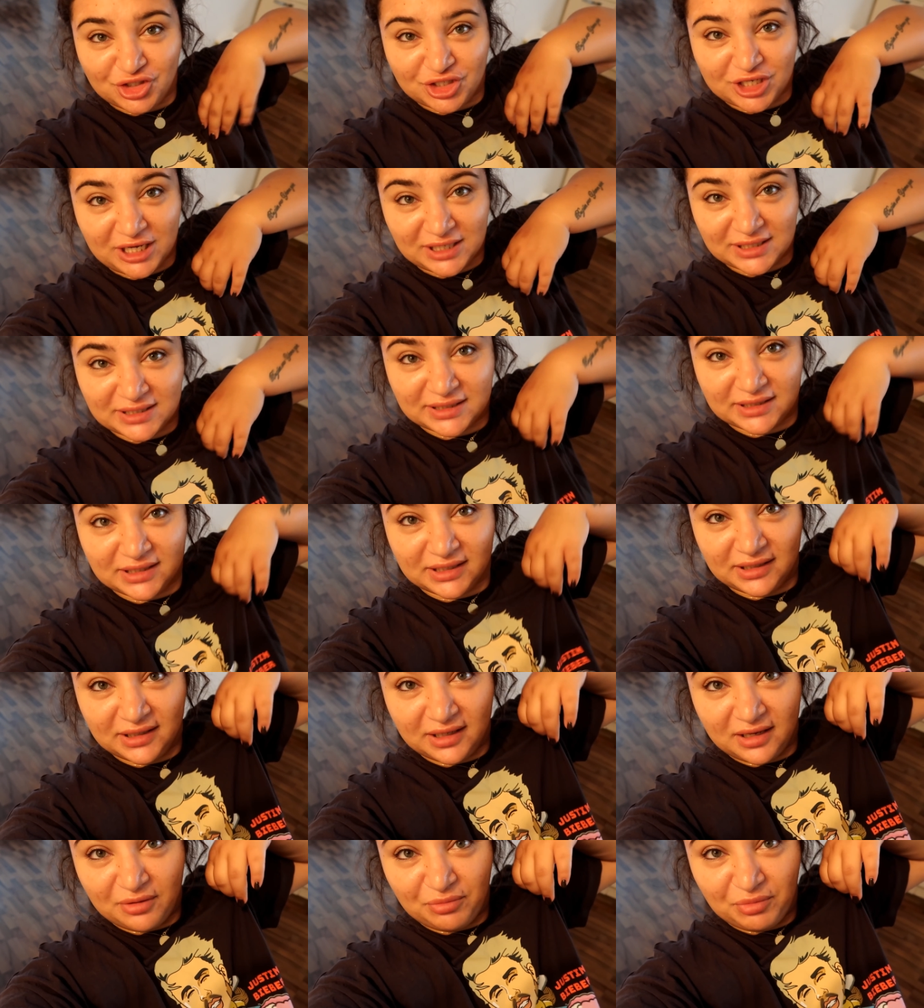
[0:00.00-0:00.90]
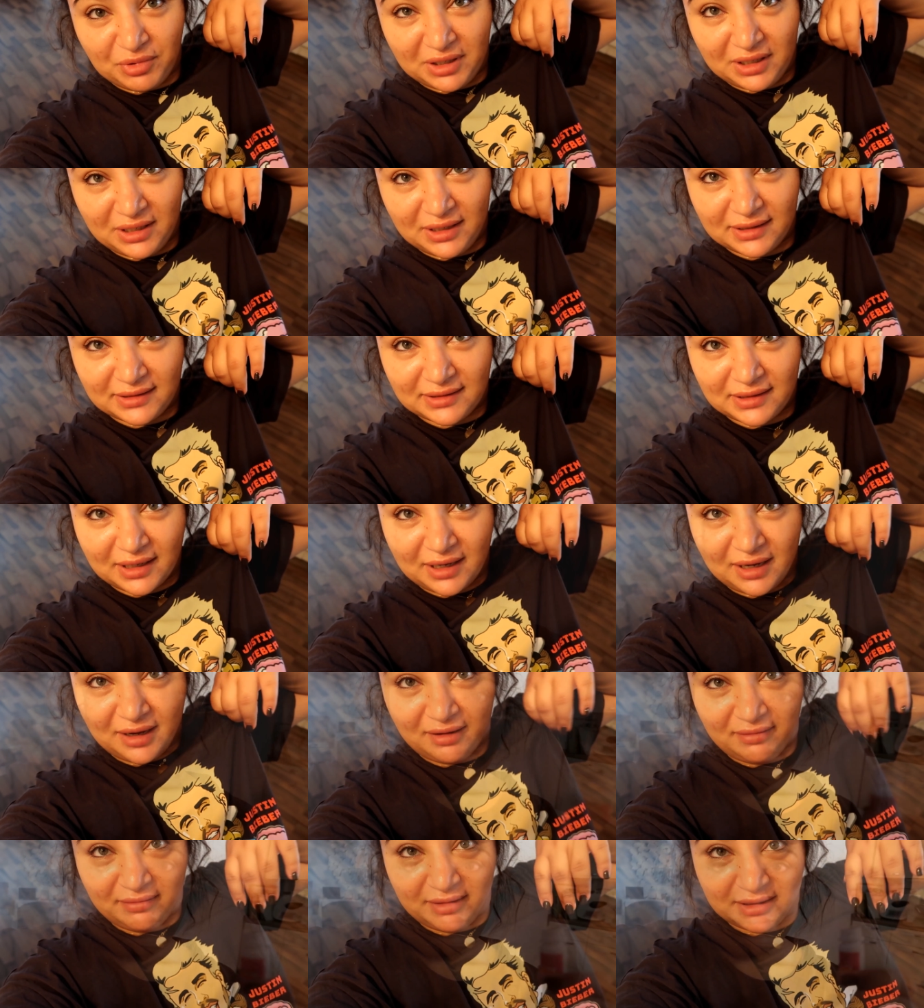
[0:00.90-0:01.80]
Justin'le
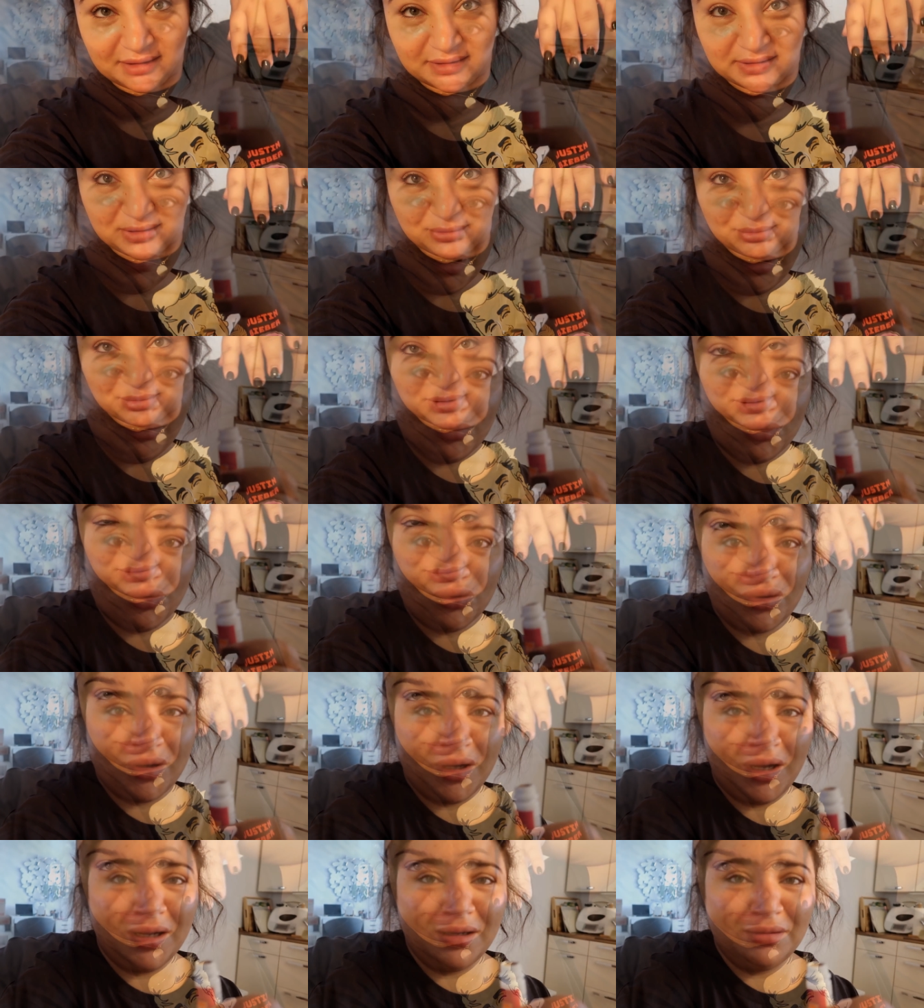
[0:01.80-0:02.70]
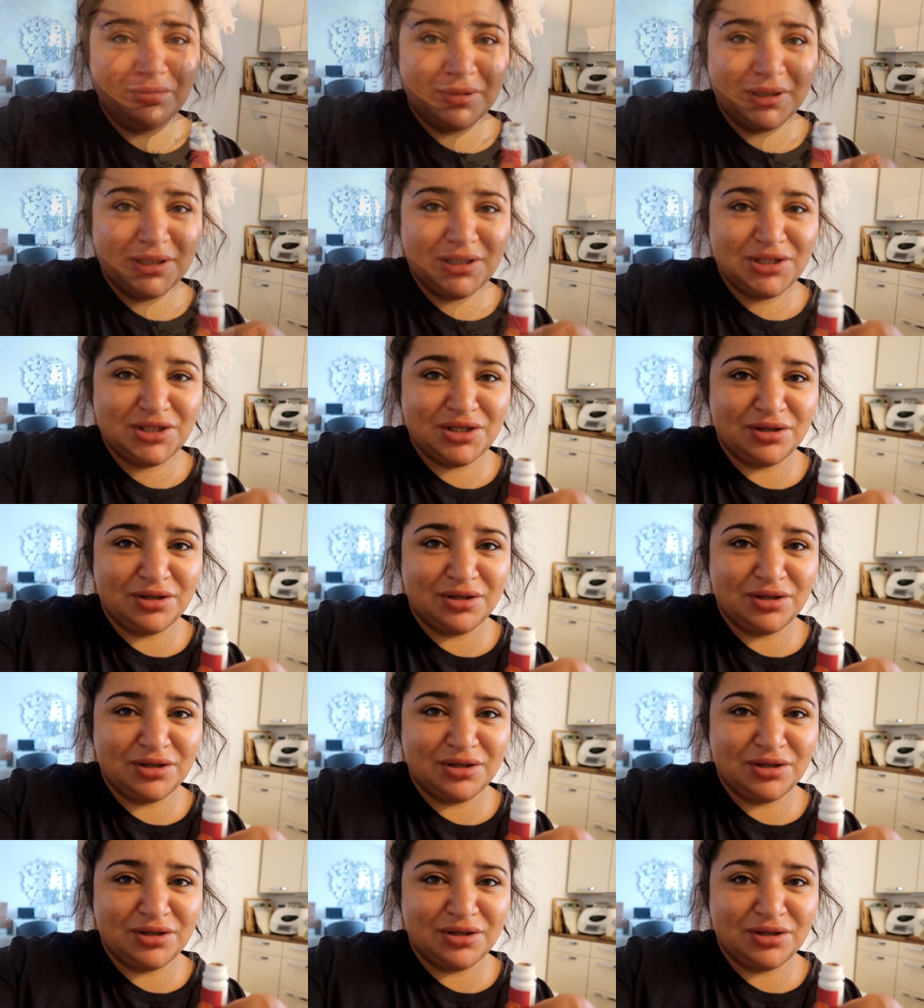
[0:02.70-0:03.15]
birlikte kahvaltı yapalım. Ben bunu galiba